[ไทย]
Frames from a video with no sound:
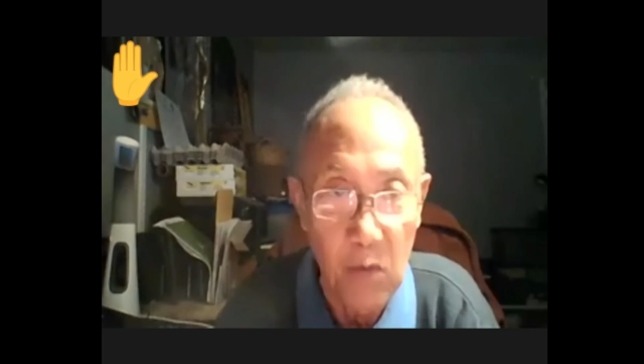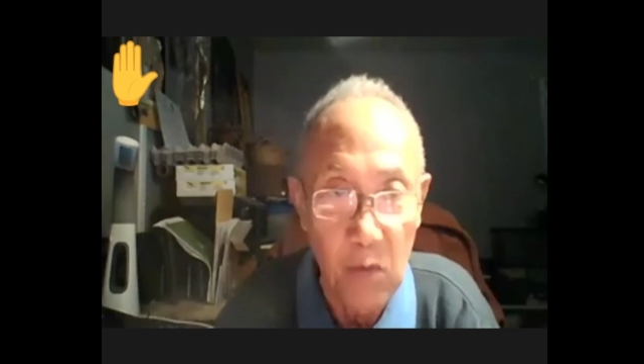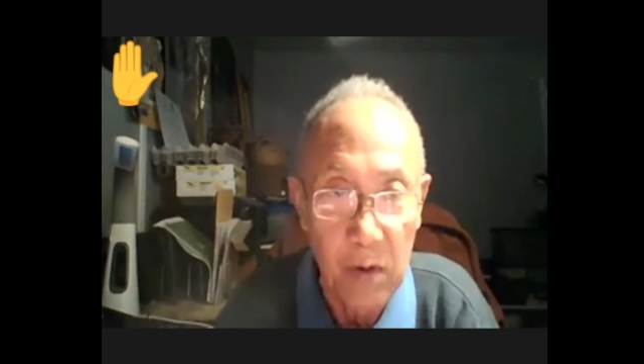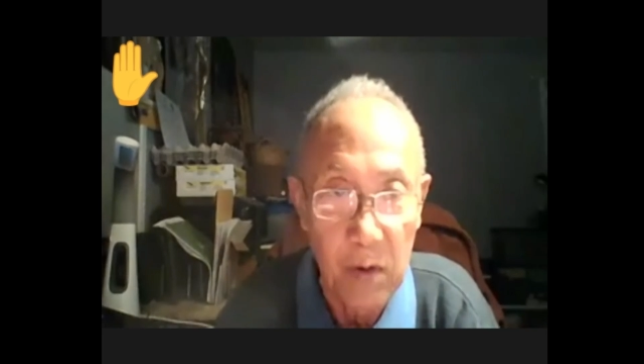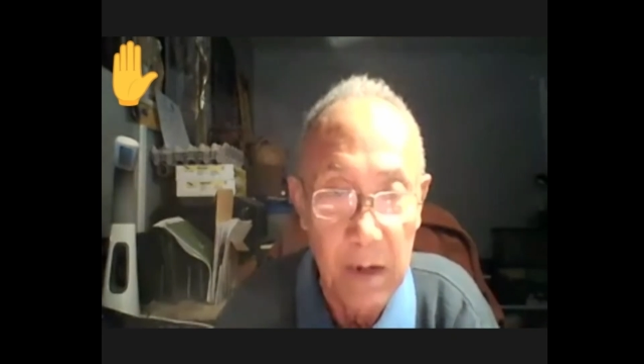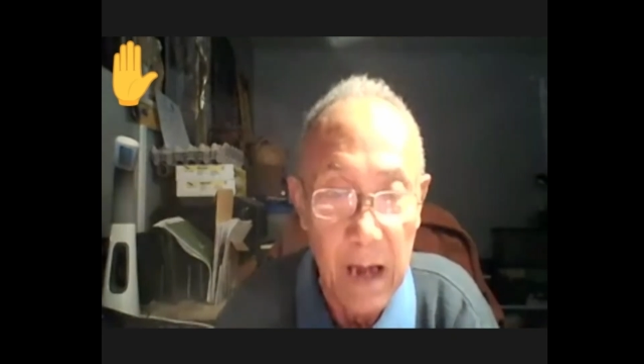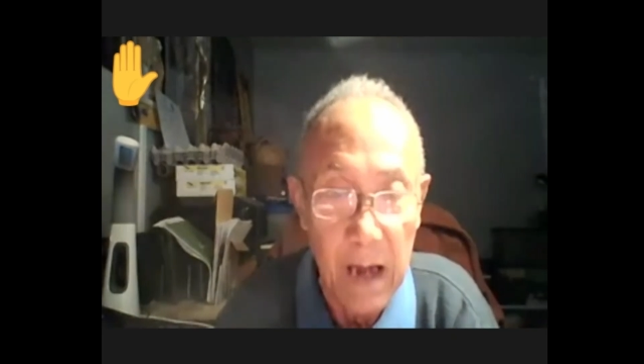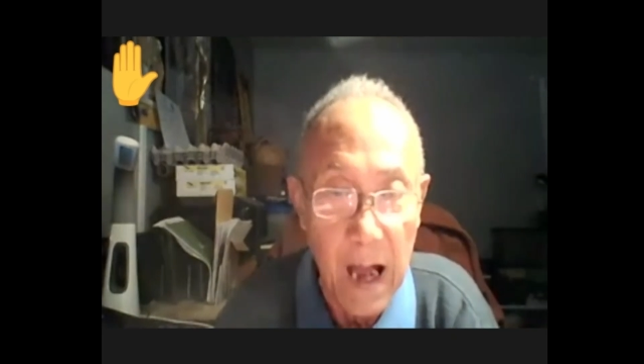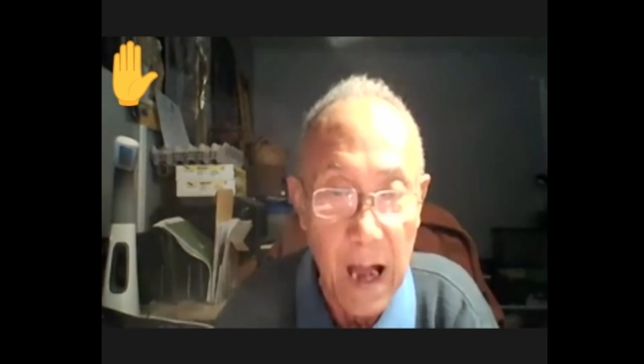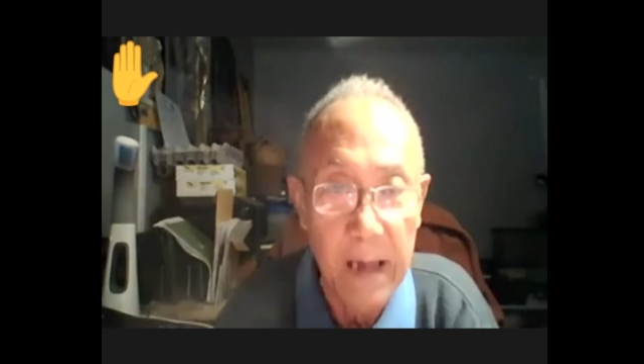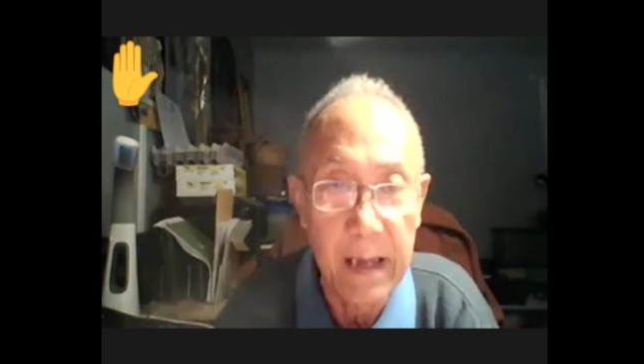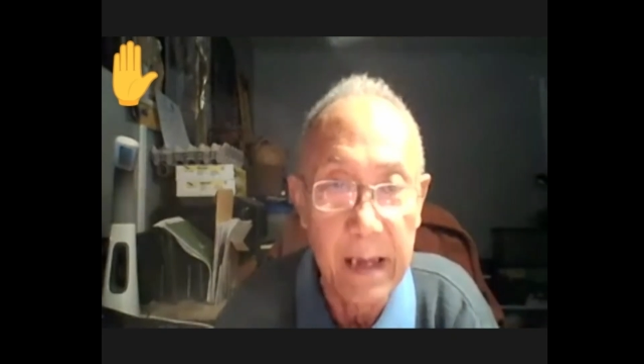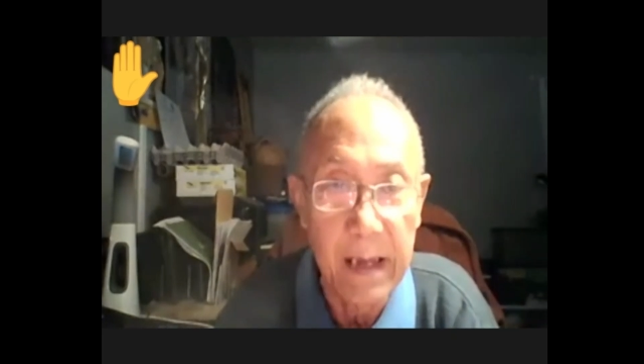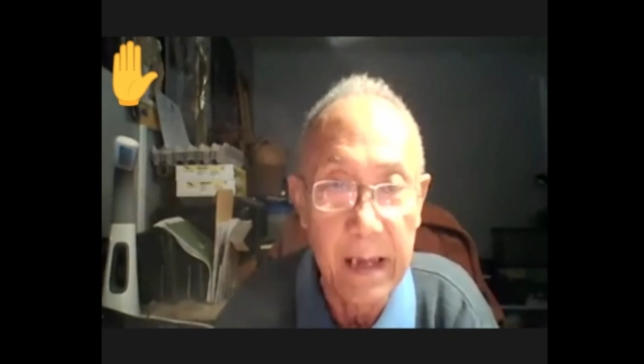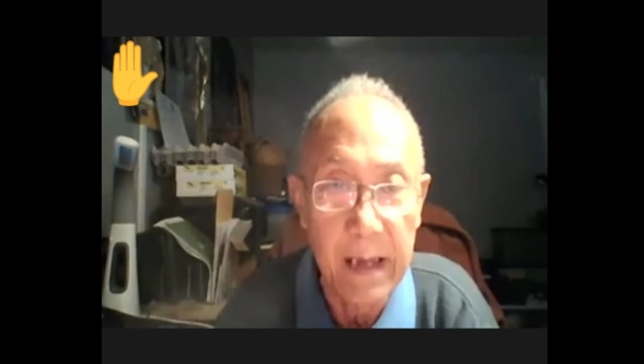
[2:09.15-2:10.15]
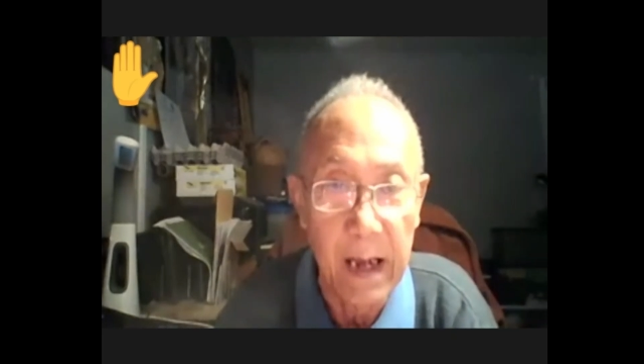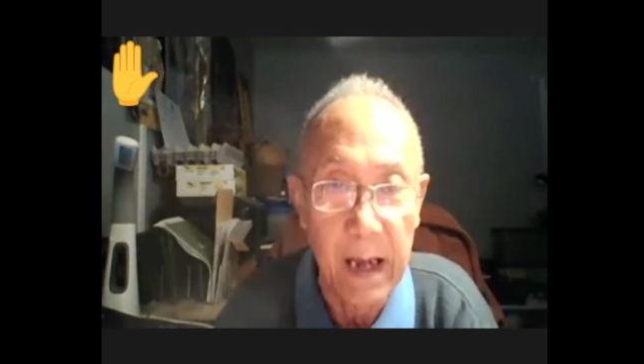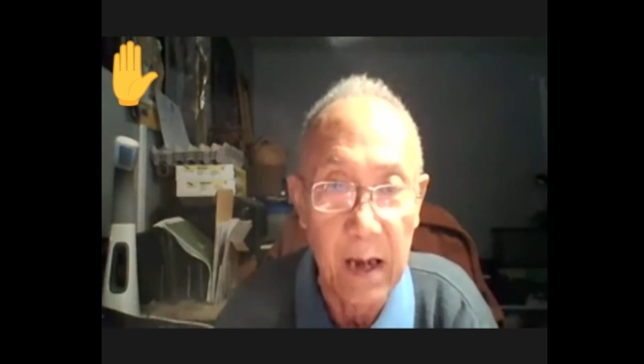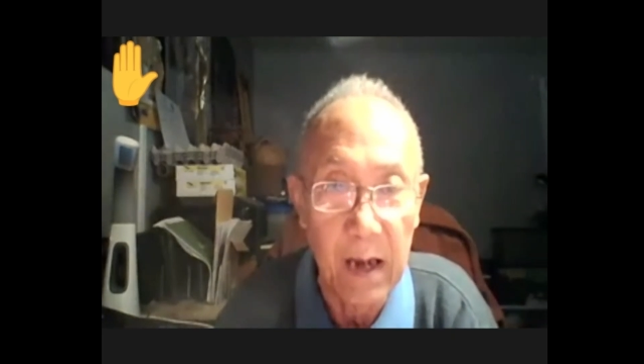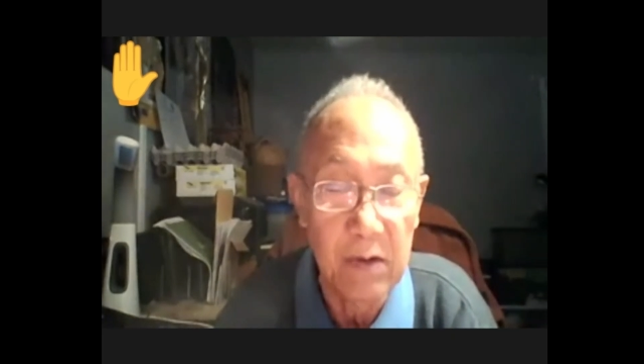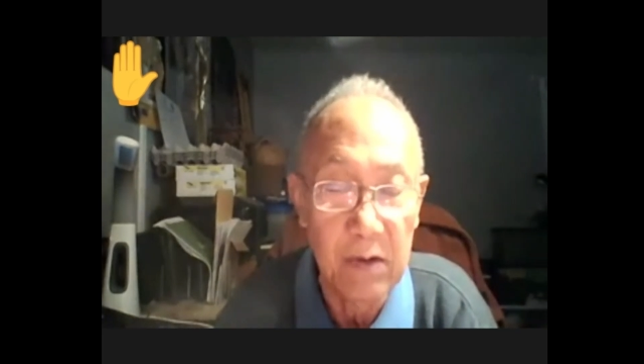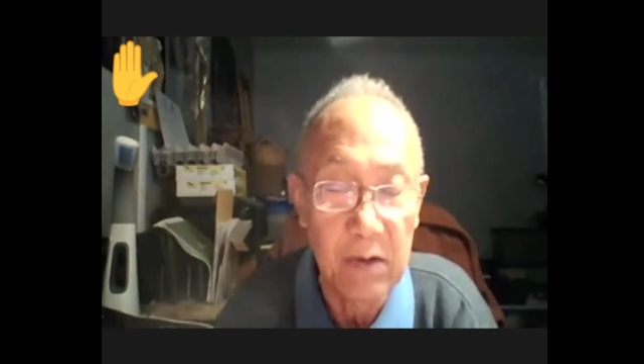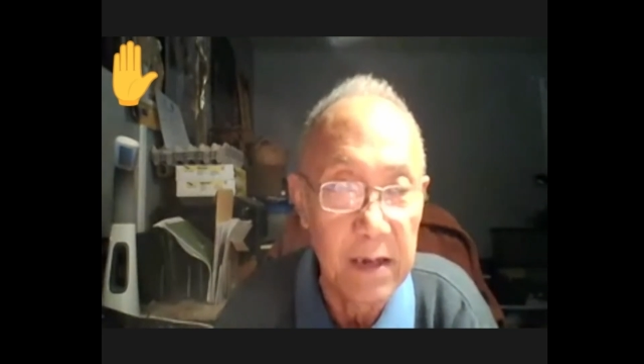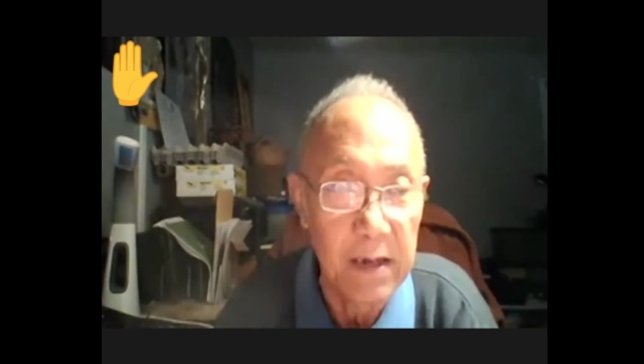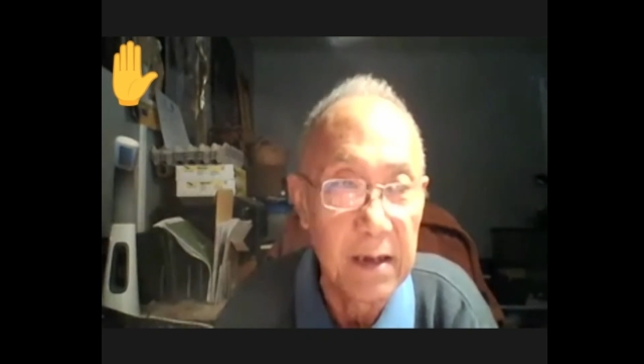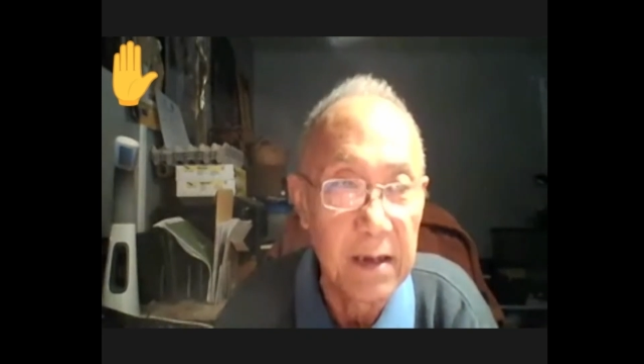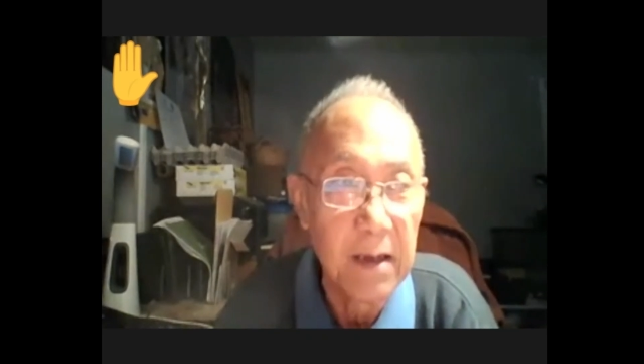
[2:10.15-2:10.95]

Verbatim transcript: คนขาเดียงแล้วยิ่ง